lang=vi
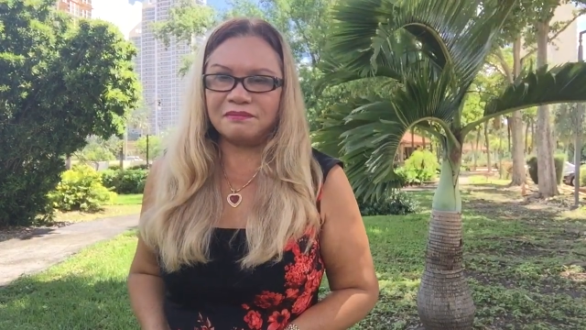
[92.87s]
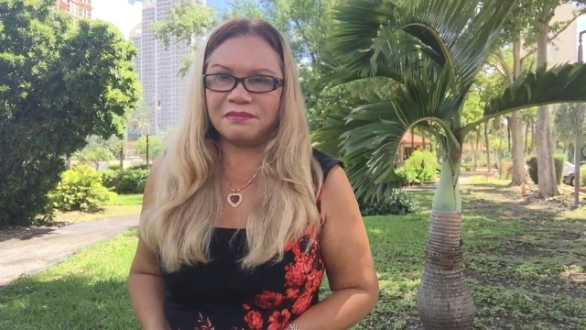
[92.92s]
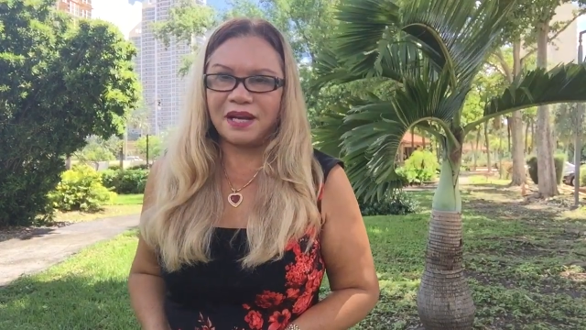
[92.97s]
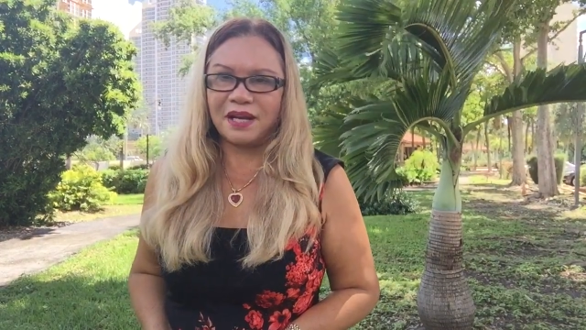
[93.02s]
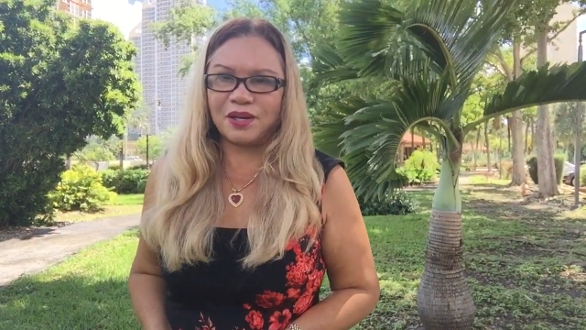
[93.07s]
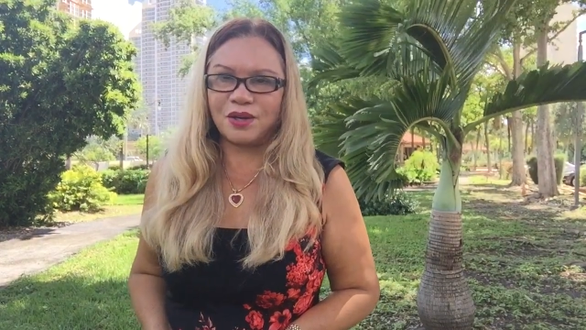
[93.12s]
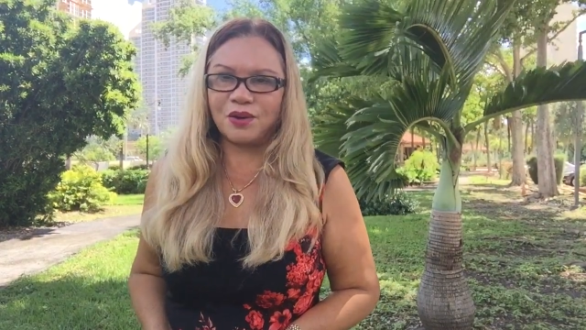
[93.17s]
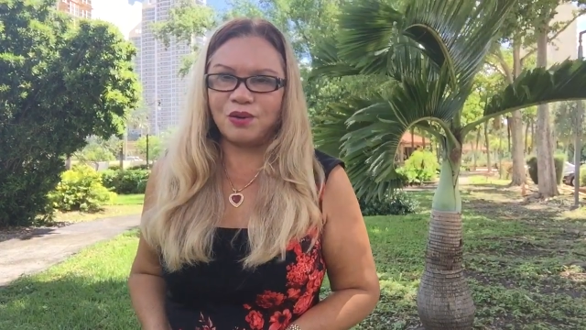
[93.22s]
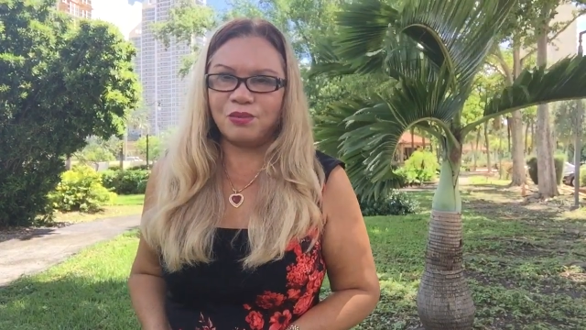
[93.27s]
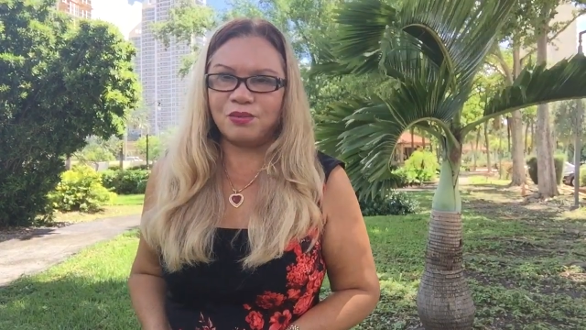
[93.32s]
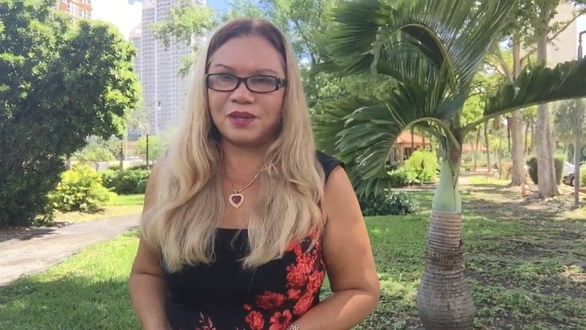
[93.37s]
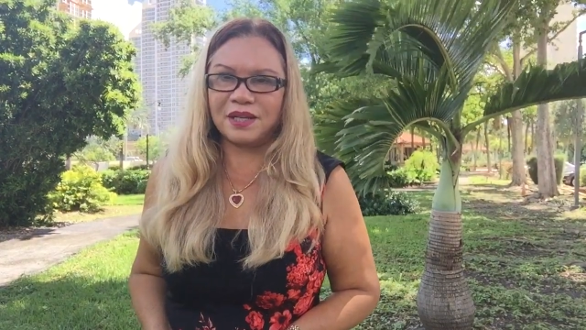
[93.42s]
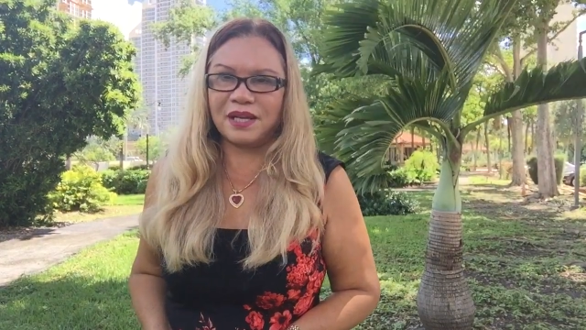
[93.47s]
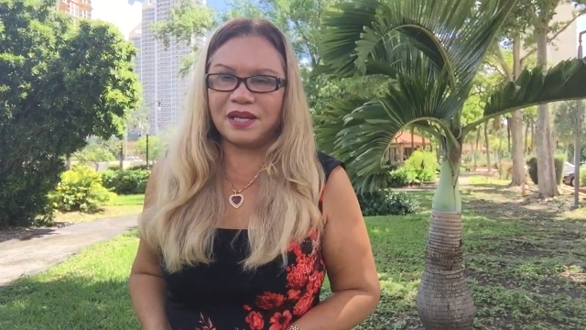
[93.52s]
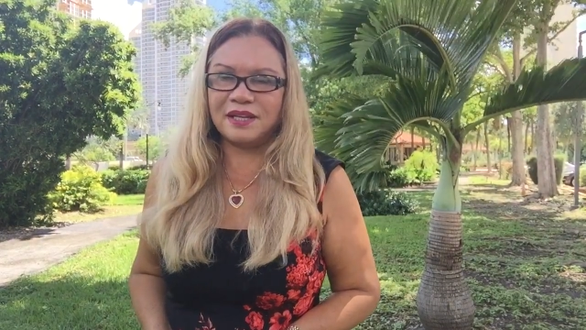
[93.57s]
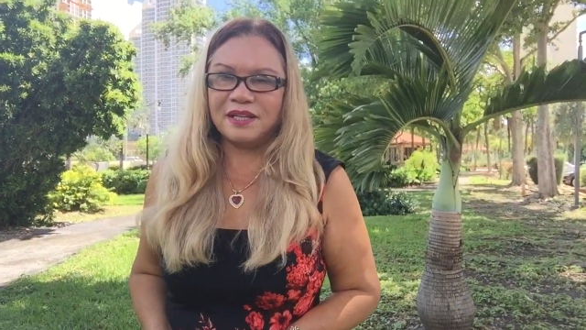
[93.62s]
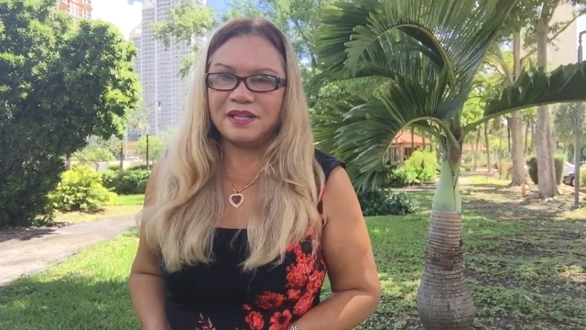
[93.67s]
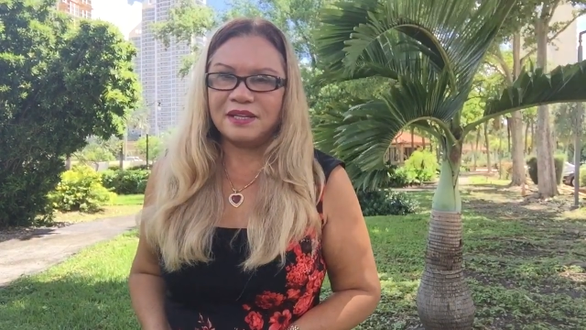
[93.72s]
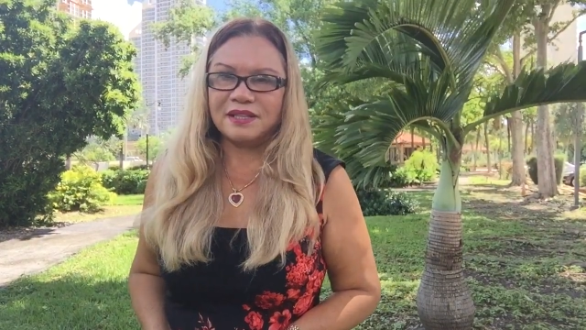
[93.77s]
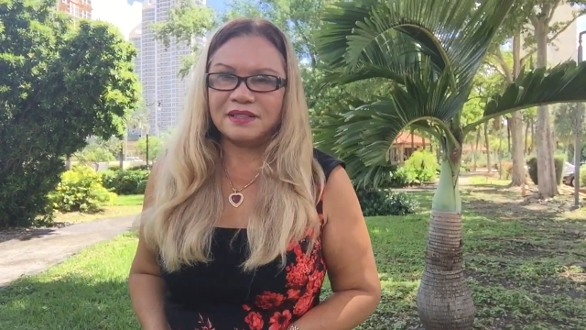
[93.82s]
bạn cùng
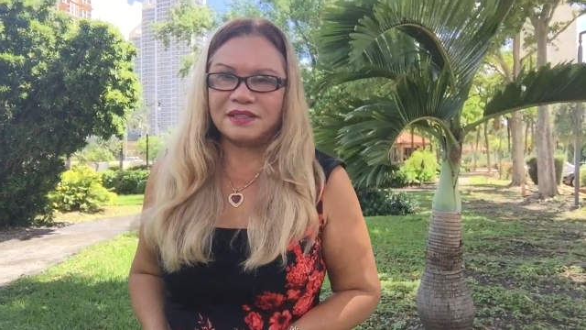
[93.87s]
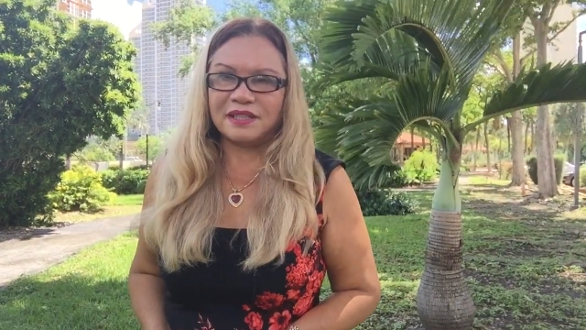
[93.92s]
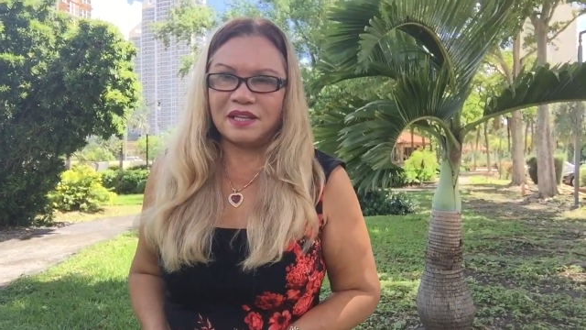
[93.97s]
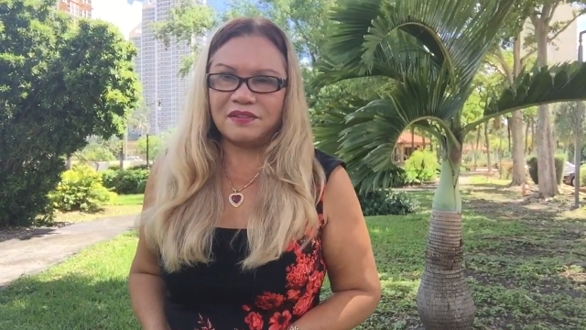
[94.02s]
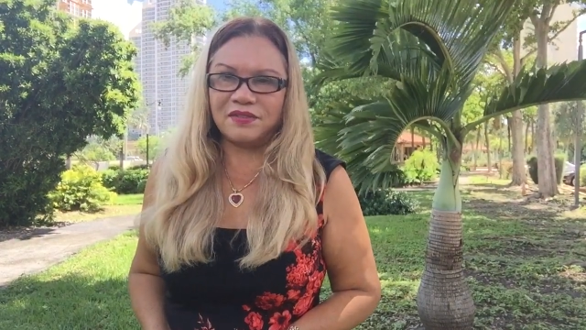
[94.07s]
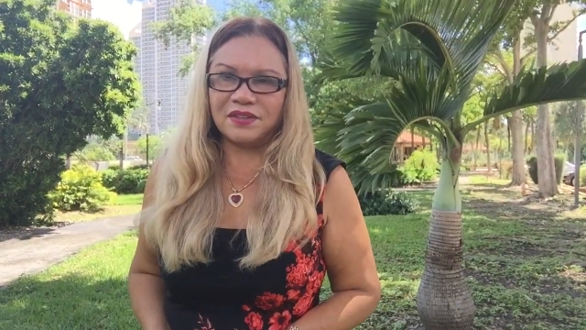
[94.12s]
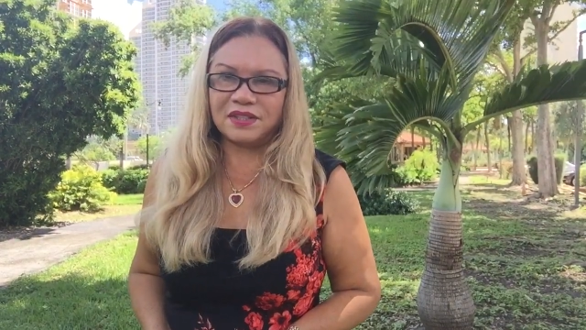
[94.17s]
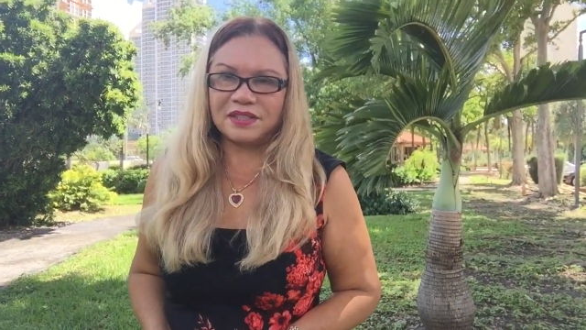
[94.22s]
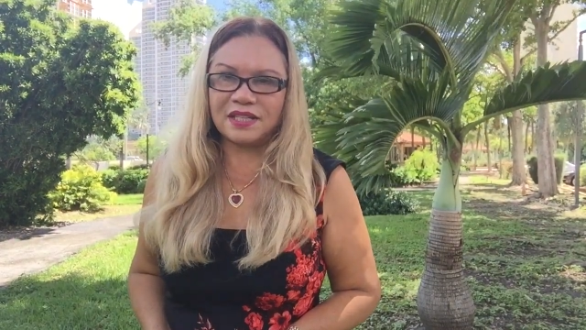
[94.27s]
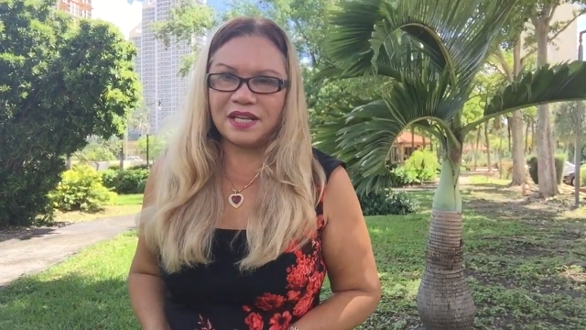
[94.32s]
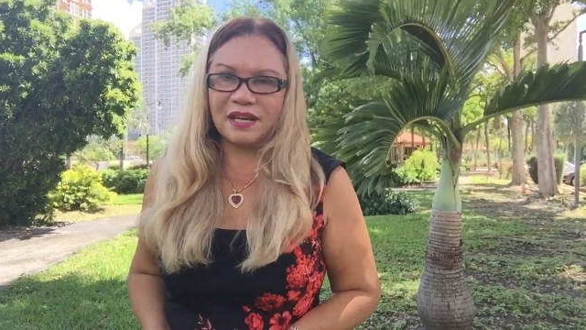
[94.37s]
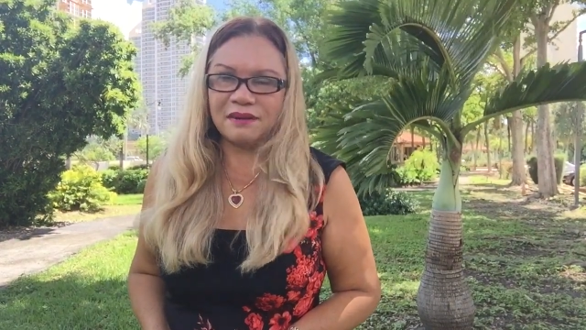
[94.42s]
nghề tại Việt